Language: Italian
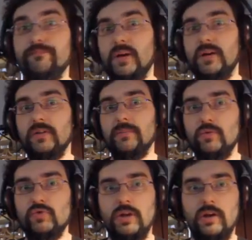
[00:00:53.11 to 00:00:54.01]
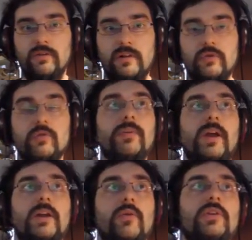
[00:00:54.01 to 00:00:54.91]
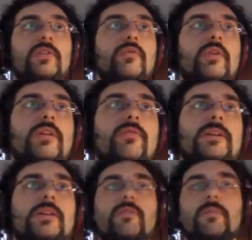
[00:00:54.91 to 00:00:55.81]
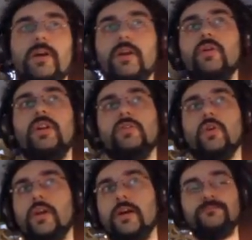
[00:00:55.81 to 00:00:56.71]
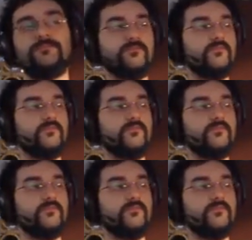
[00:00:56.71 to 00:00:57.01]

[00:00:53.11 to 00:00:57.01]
perché sta per uscire The Phantom Pain quindi se volete mettervi in pari con la storia